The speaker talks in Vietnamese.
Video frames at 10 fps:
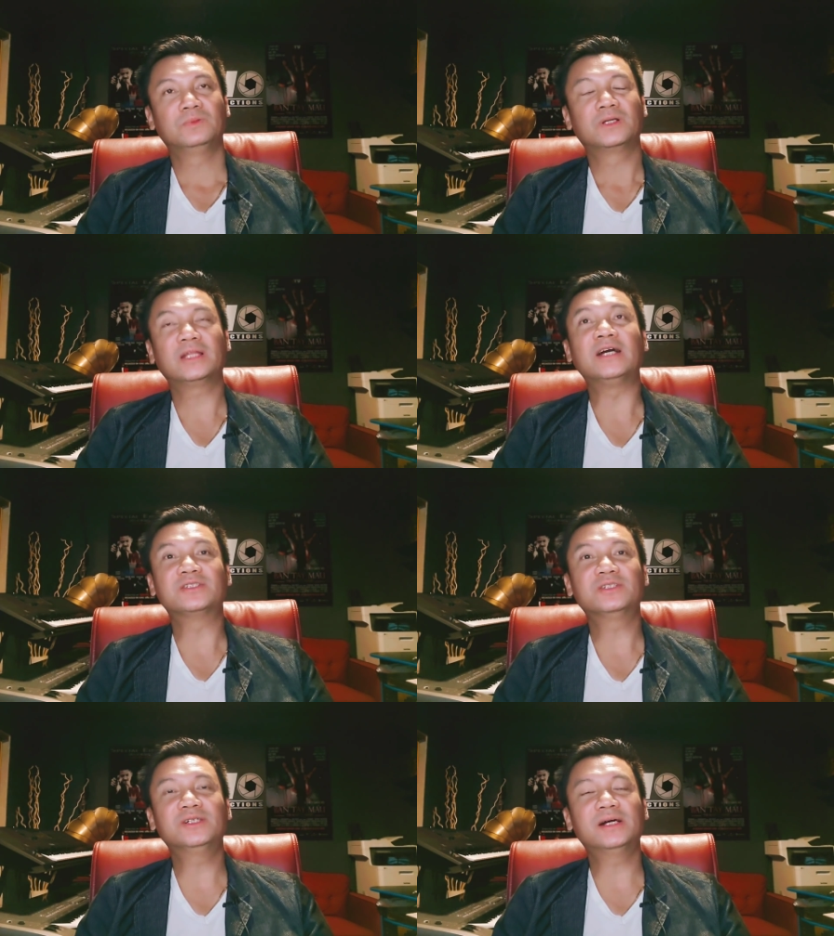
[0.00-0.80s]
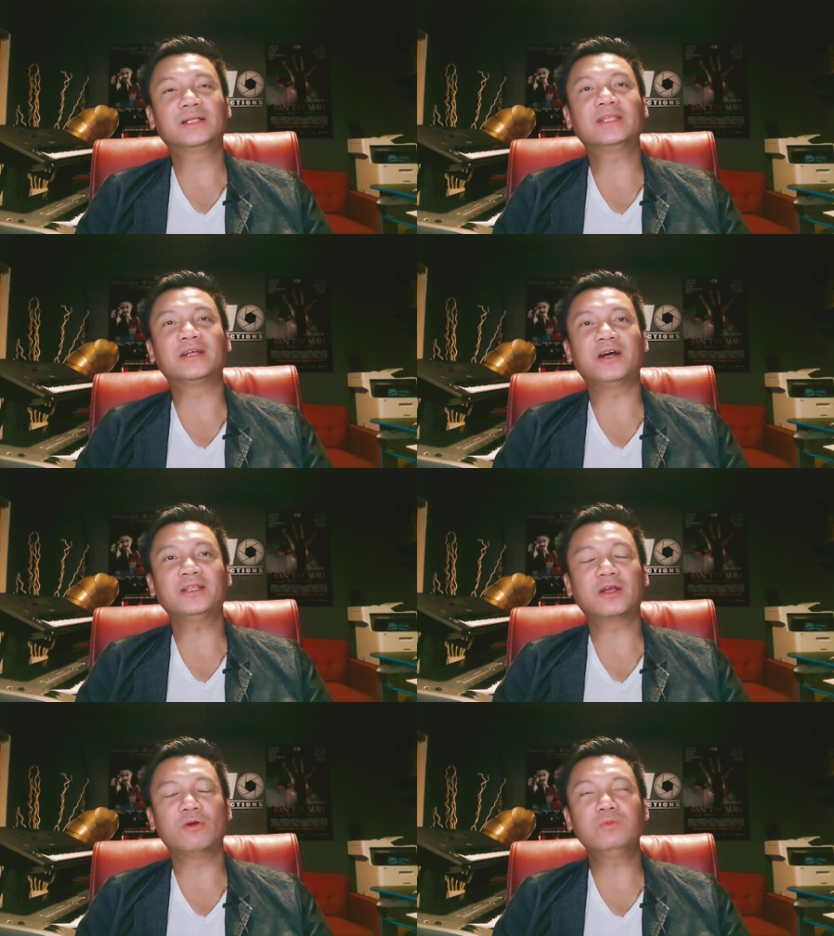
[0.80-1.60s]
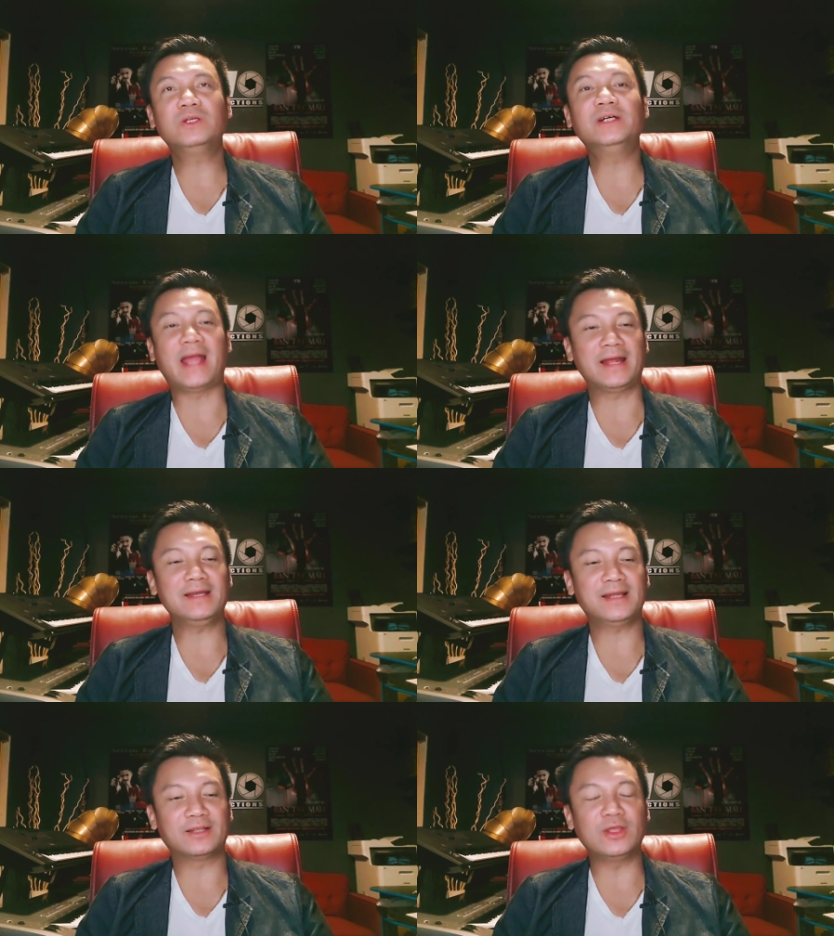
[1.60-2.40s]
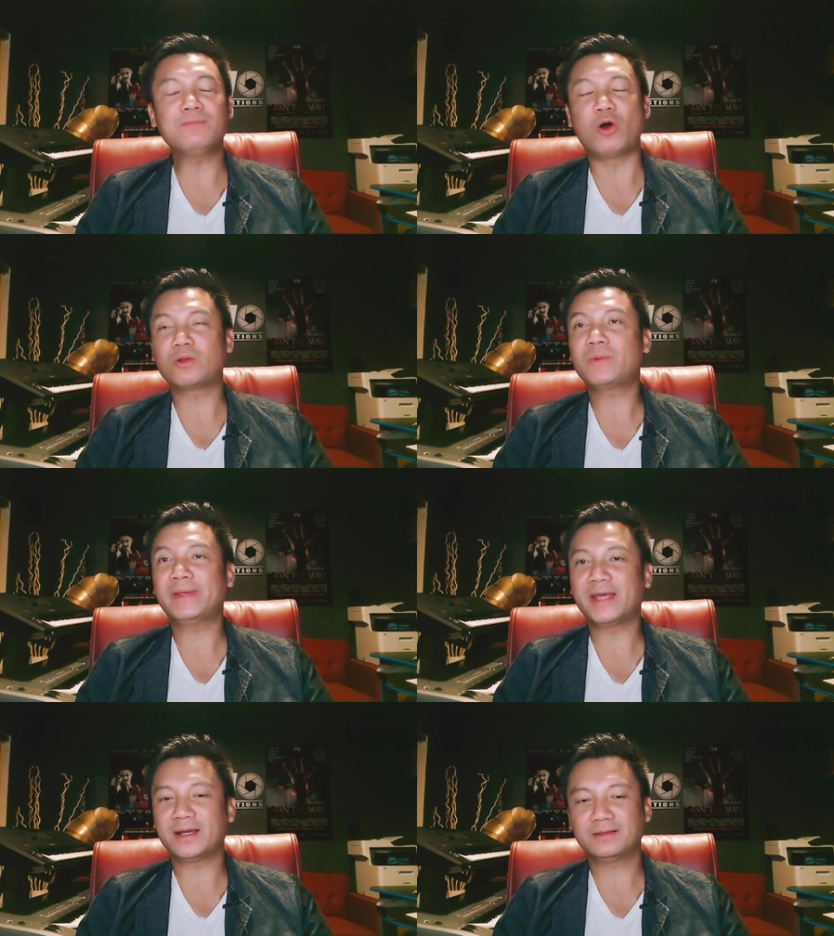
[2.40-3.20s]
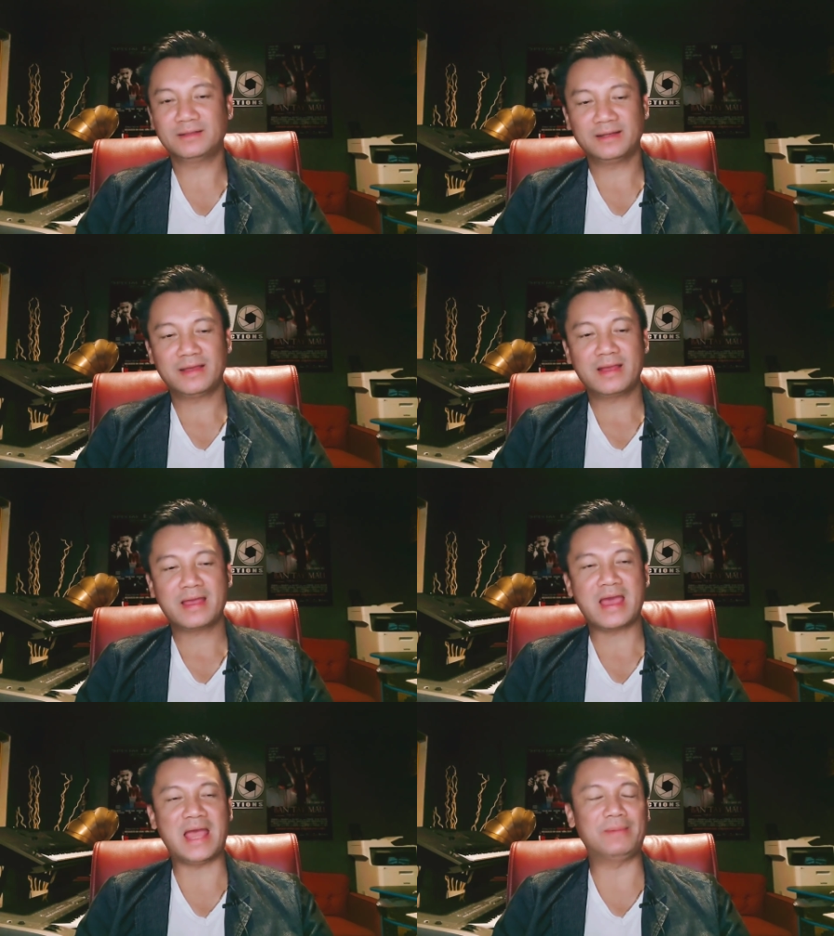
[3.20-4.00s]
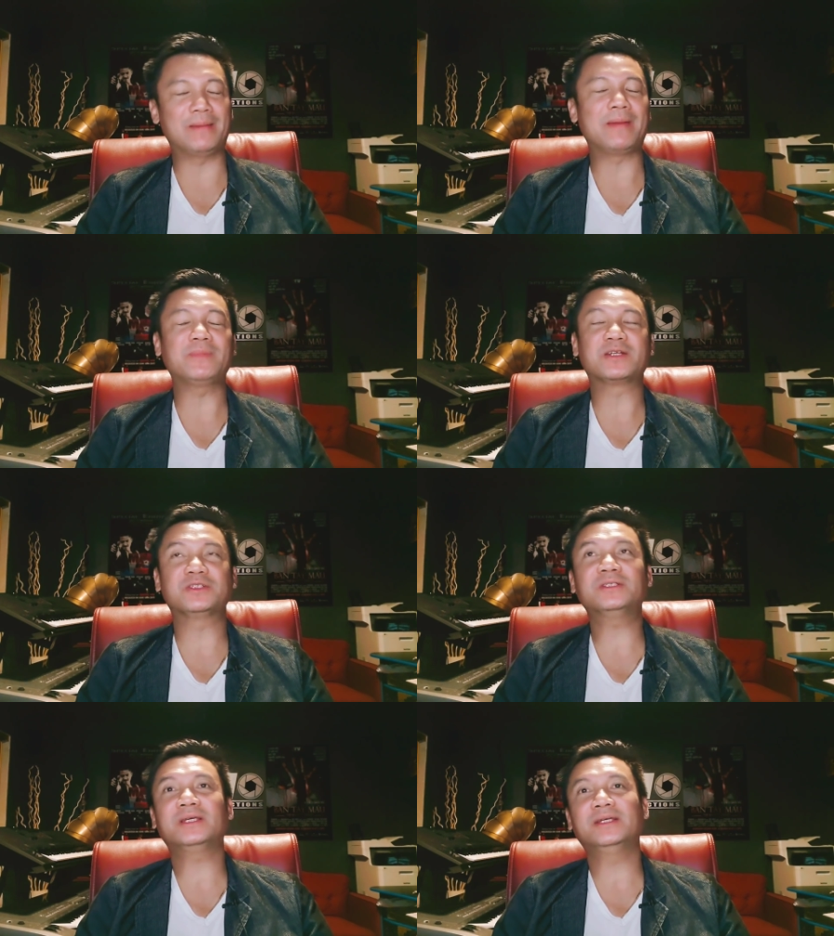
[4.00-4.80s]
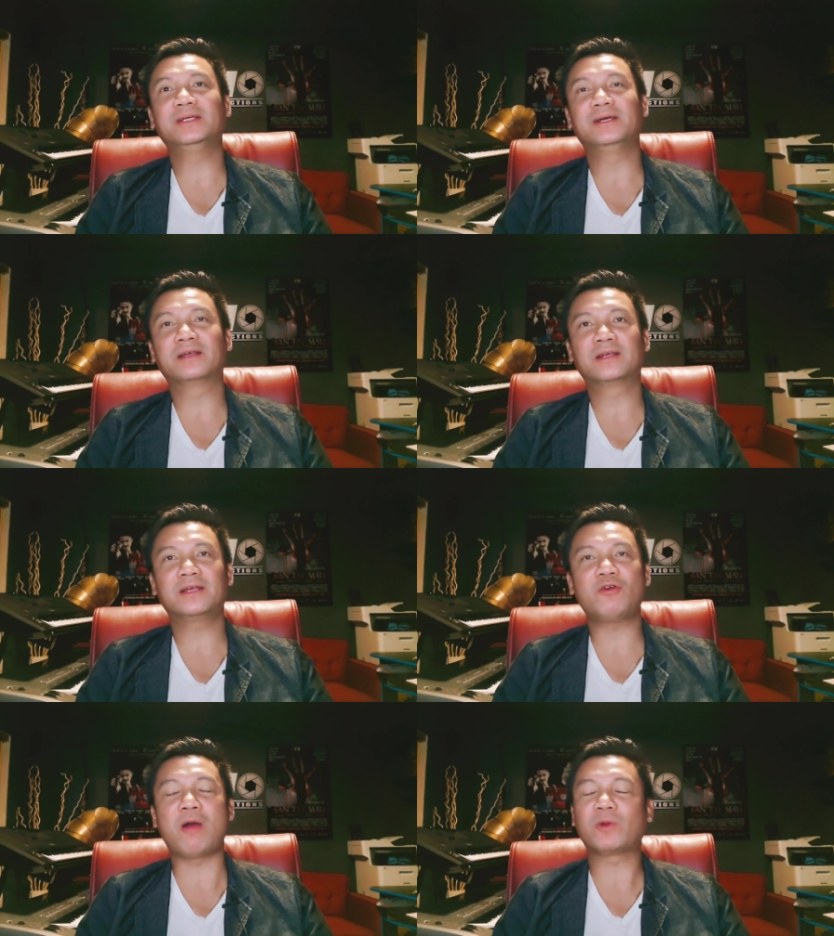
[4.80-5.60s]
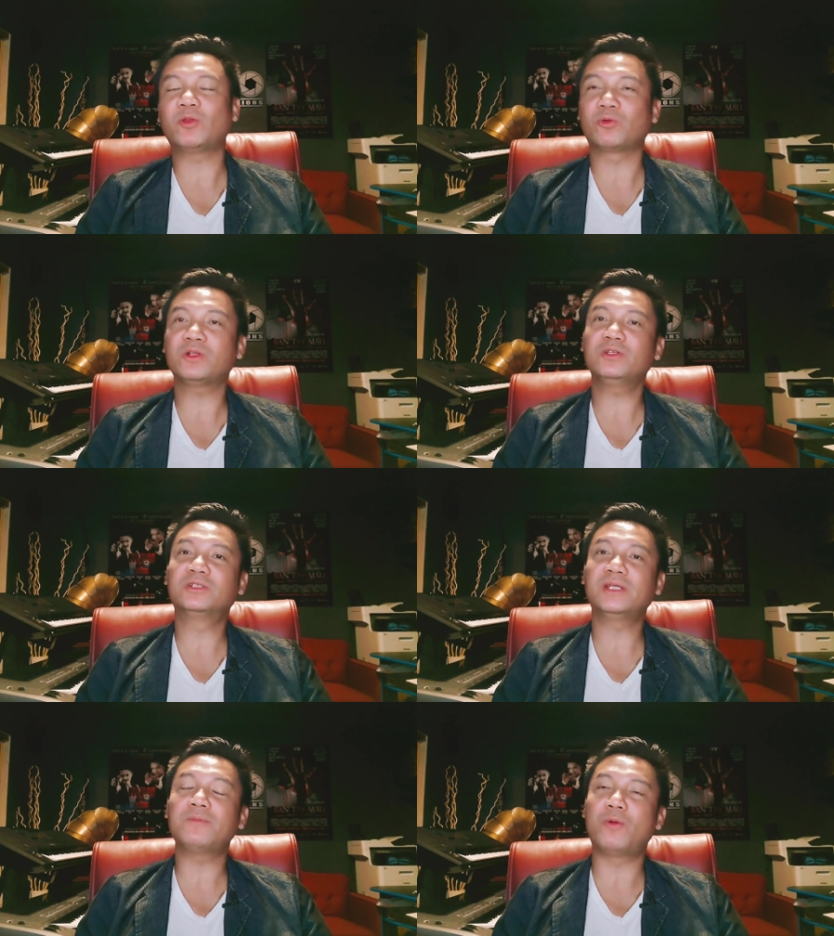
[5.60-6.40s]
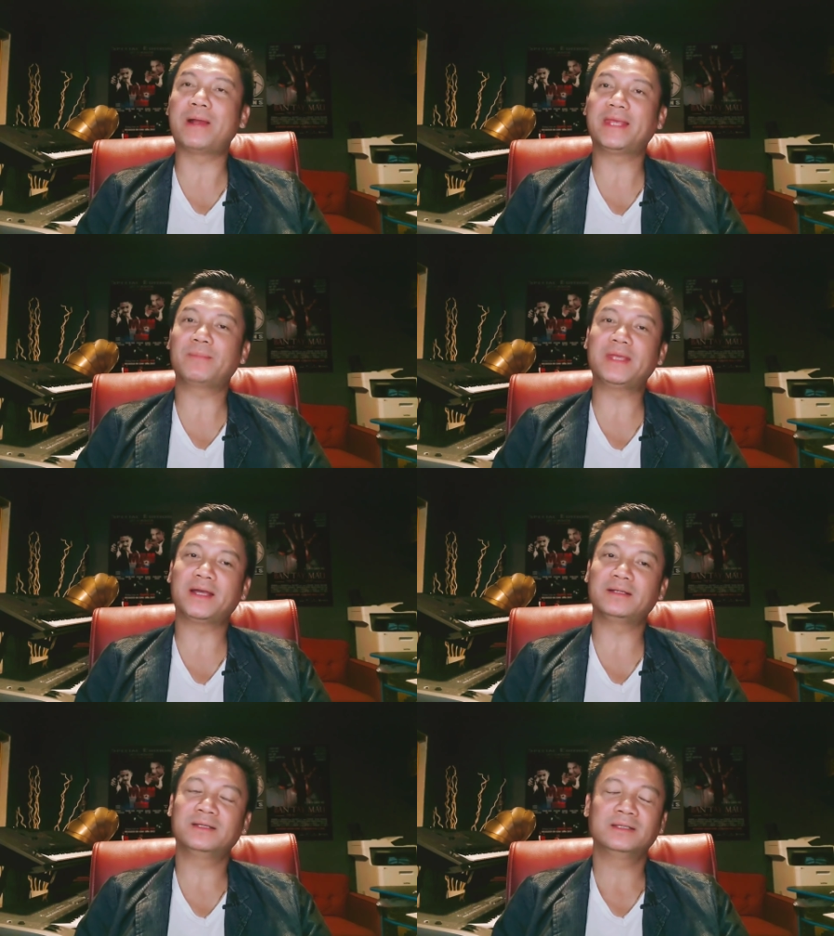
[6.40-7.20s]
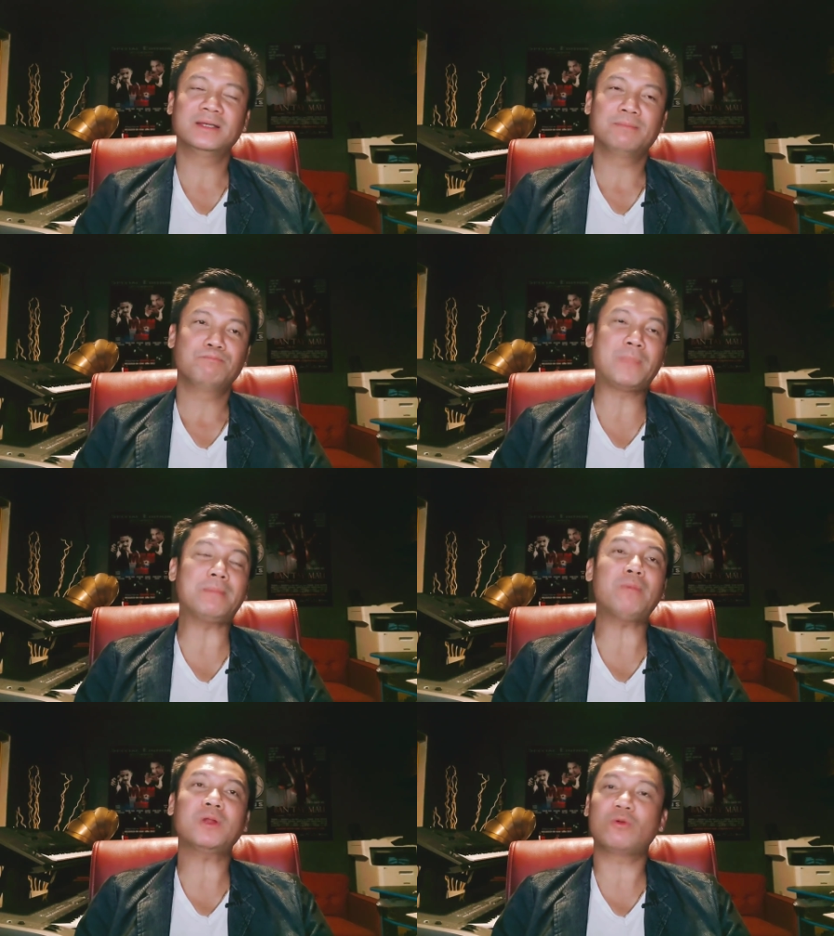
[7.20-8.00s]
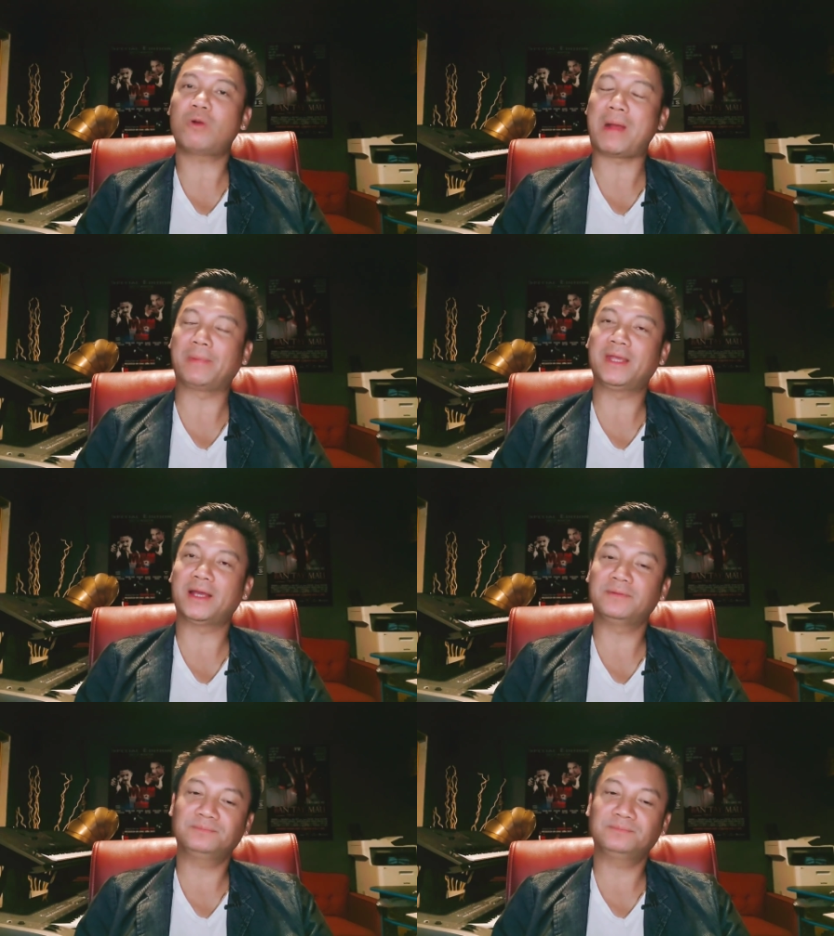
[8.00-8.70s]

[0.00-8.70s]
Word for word: cái thời xưa cái thời đó thì cũng chưa hẳn là tiến bộ giống như bây giờ 25 năm về trước thì ờ, cái khoa học kỹ thuật nó chưa tiến bộ bằng giờ bây giờ máy móc nó cũng không bằng bây giờ